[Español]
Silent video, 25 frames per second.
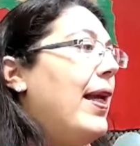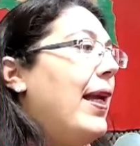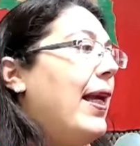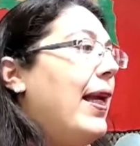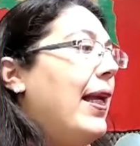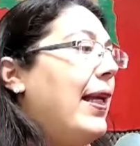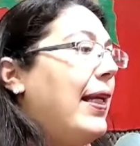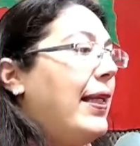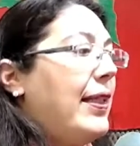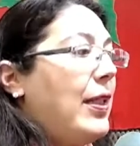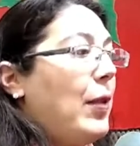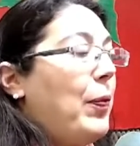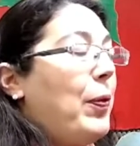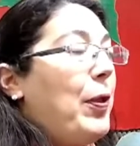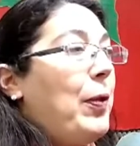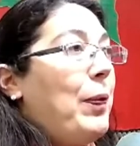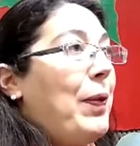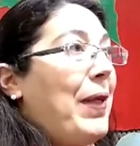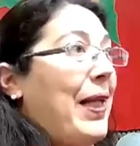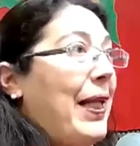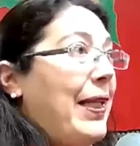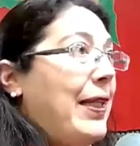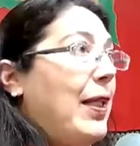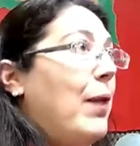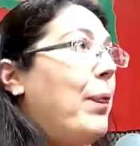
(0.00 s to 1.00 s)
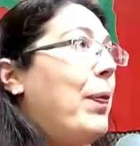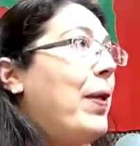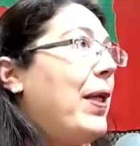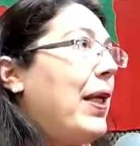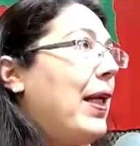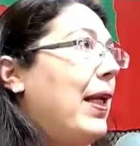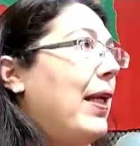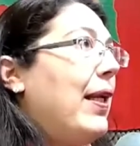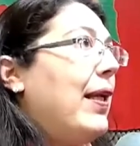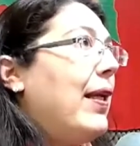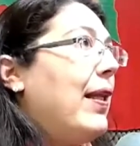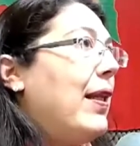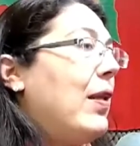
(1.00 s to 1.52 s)
En esta primera etapa, que es
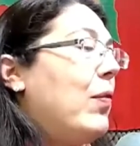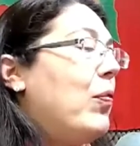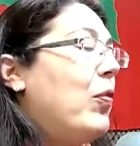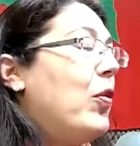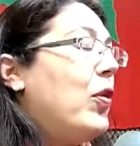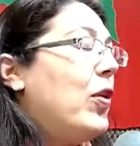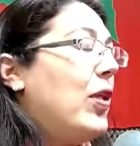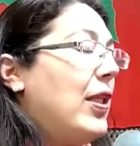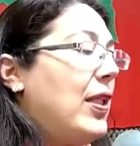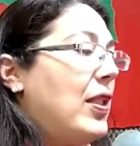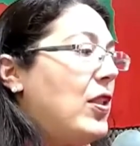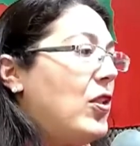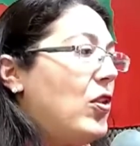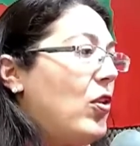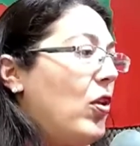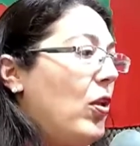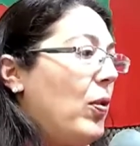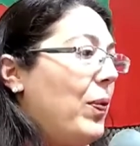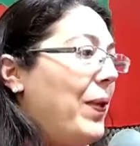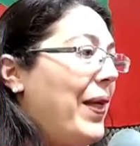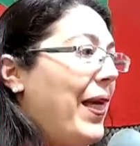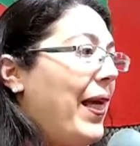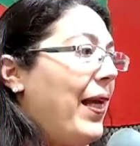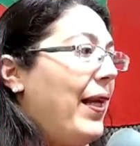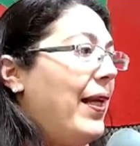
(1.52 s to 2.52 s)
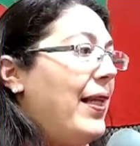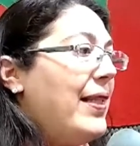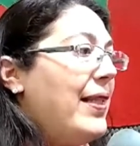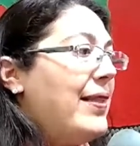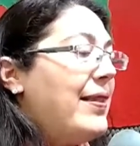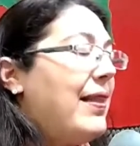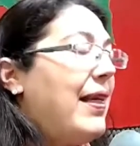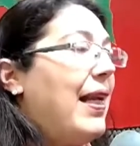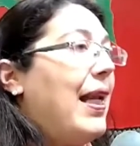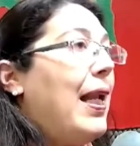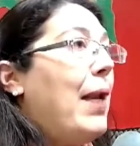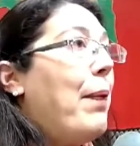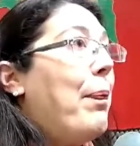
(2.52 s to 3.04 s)
la que dimos inicio el viernes,
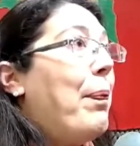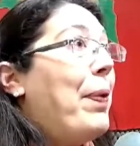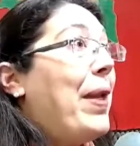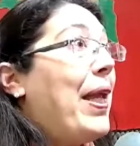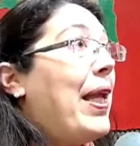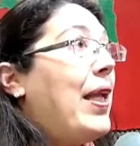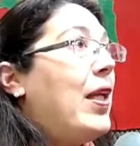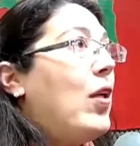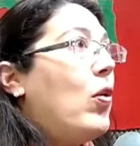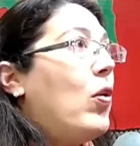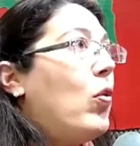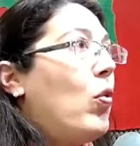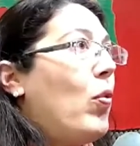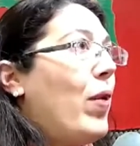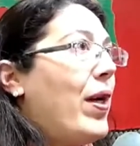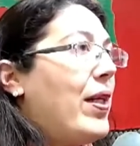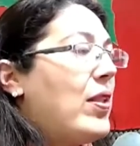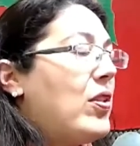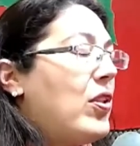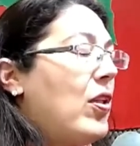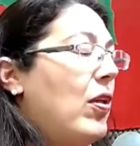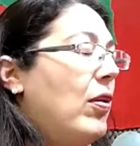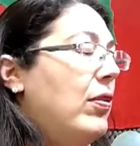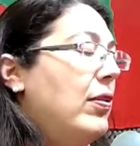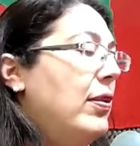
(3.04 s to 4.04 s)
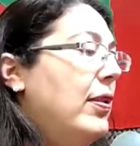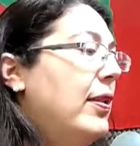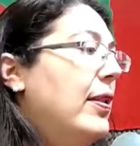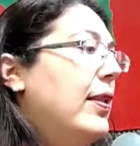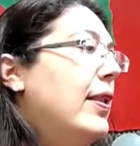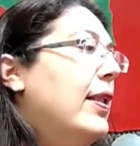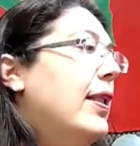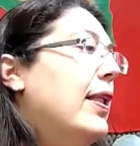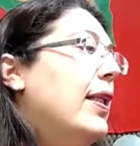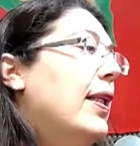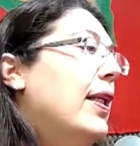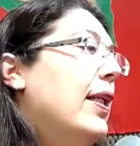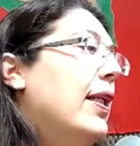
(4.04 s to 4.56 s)
es la preincubación,
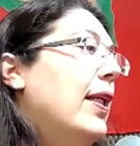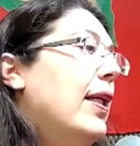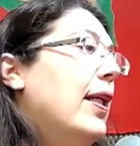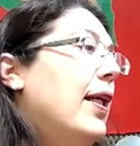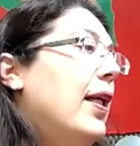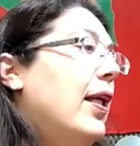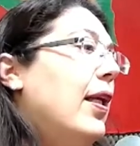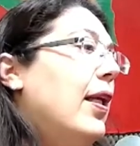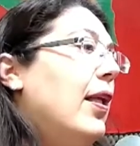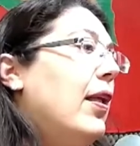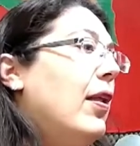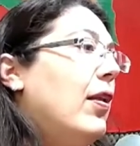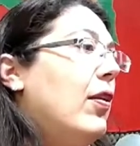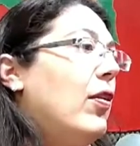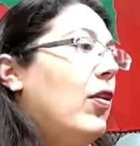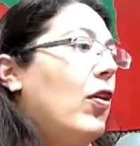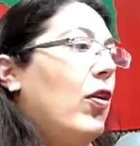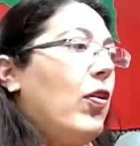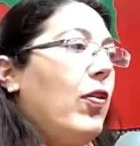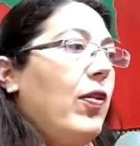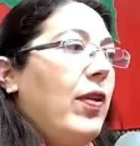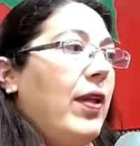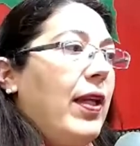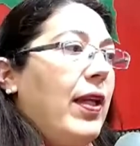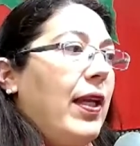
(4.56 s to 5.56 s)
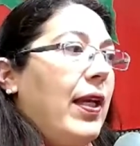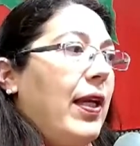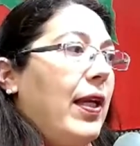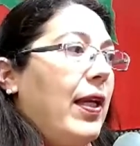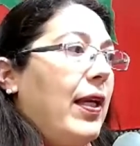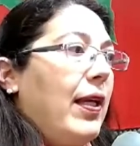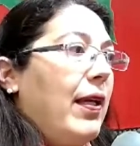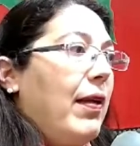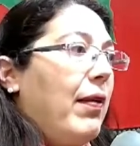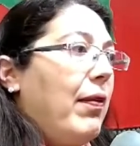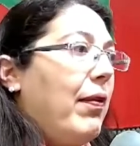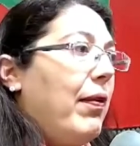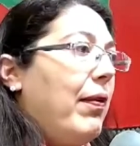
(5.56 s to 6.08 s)

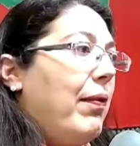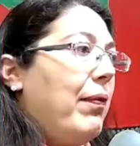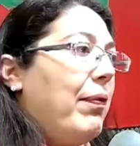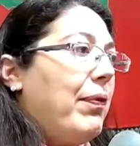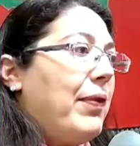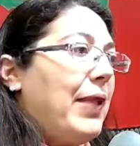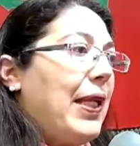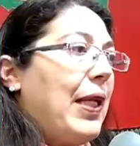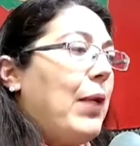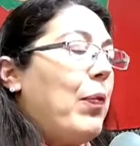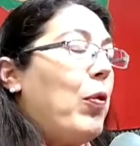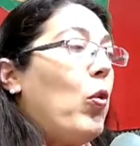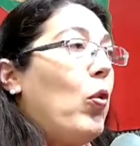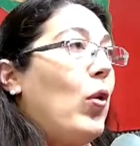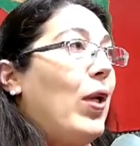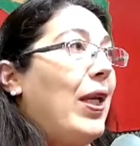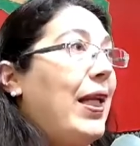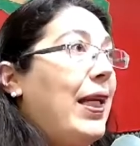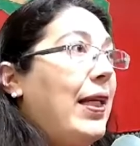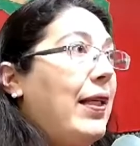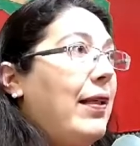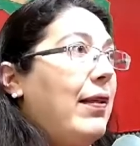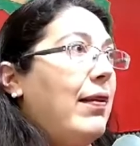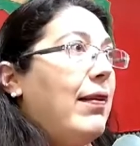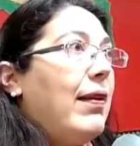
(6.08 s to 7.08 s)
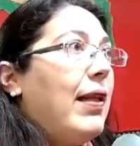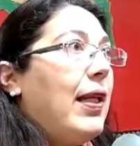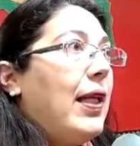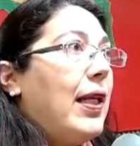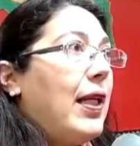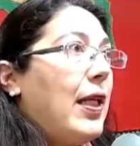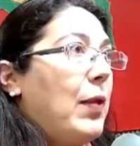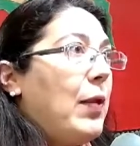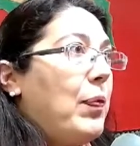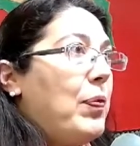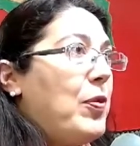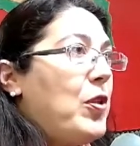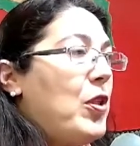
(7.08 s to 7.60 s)
donde tenemos un link de
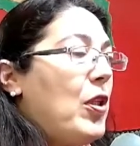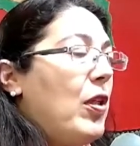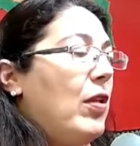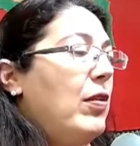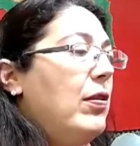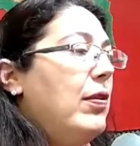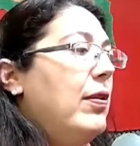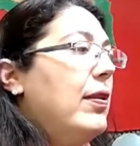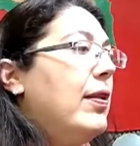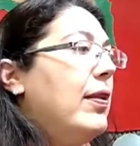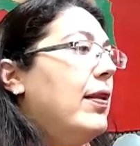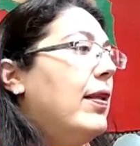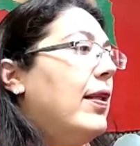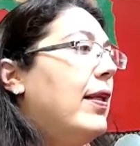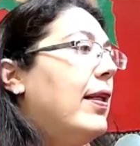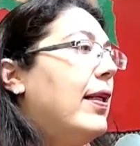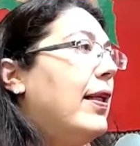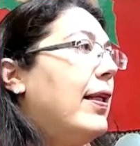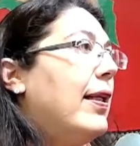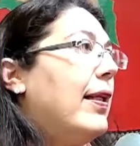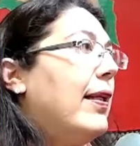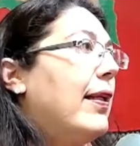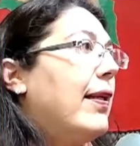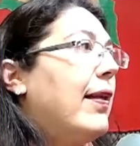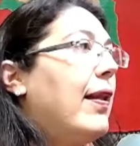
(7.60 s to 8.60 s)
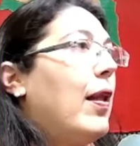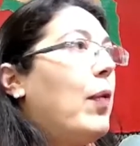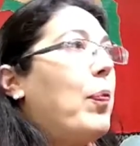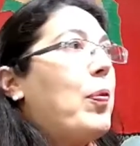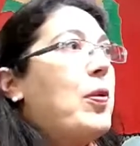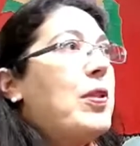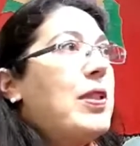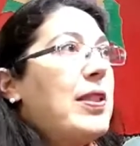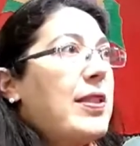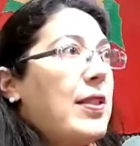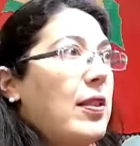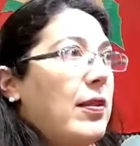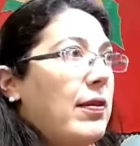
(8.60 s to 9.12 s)
inscripción eh, que después
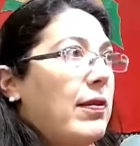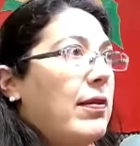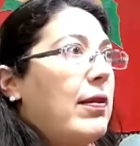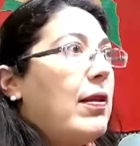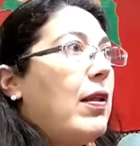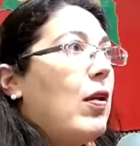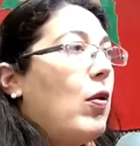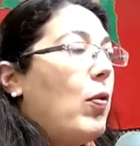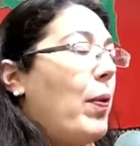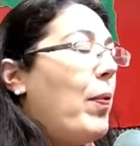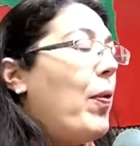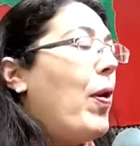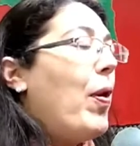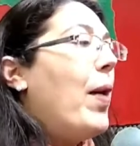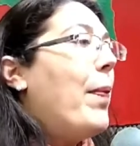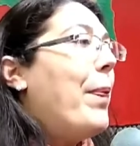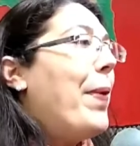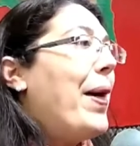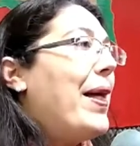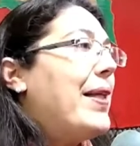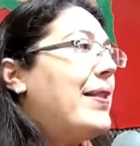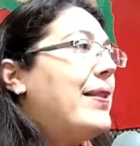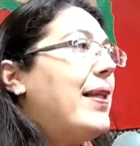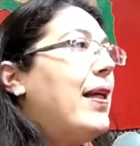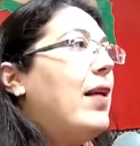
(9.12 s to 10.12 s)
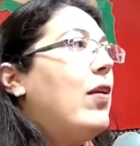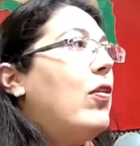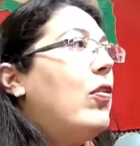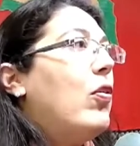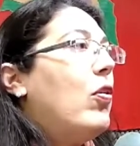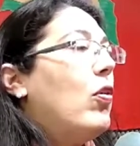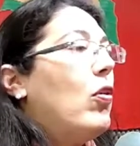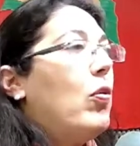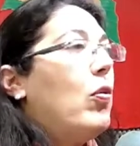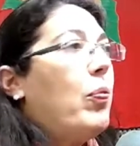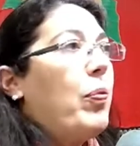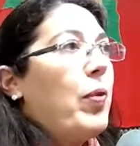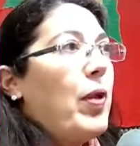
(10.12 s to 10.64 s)
ya se, lo vamos a pasar o
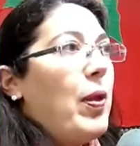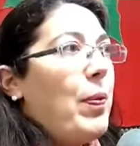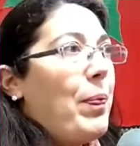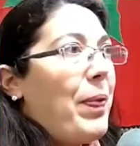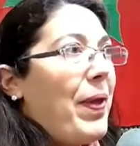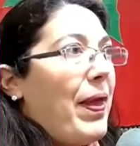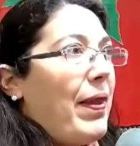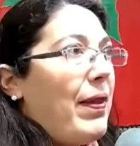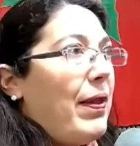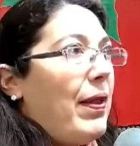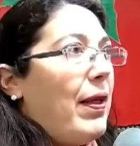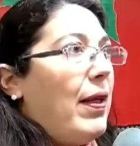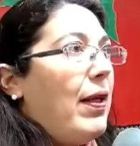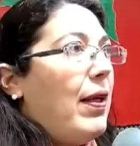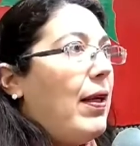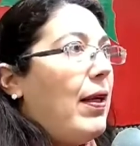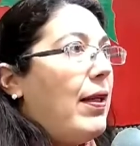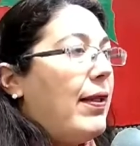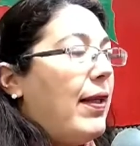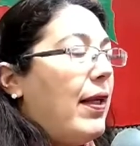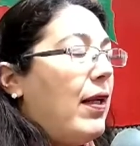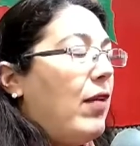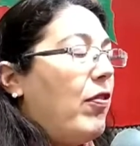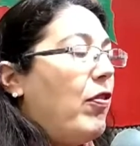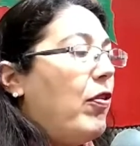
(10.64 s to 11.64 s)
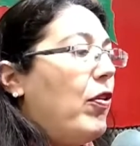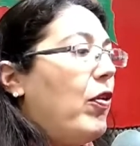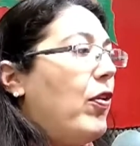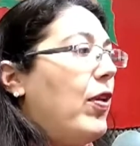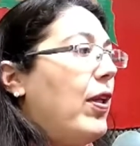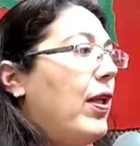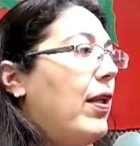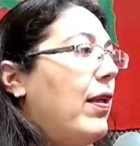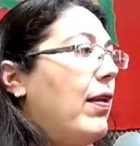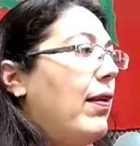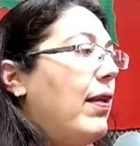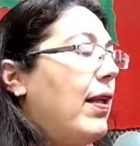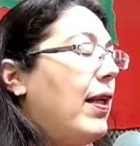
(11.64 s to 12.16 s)
lo pueden pedir en el teléfono
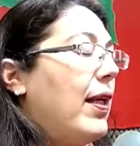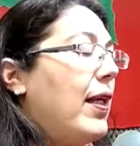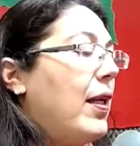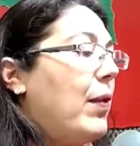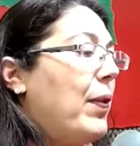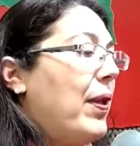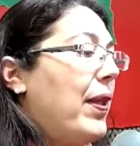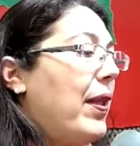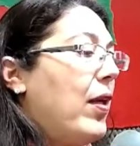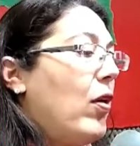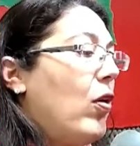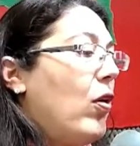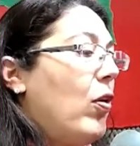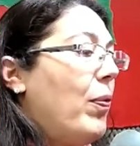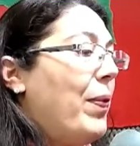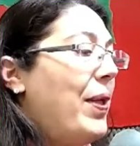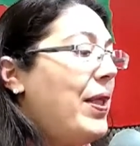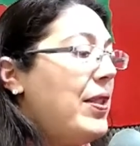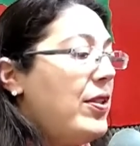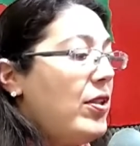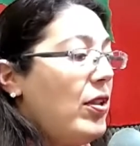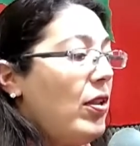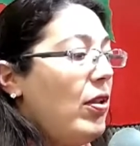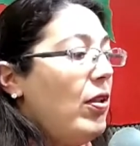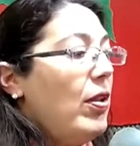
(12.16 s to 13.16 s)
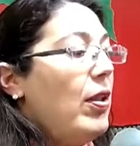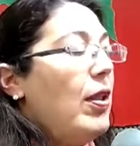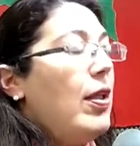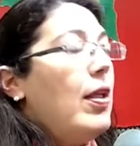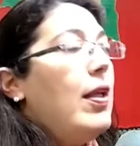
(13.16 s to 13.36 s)
de la Cámara de Comercio.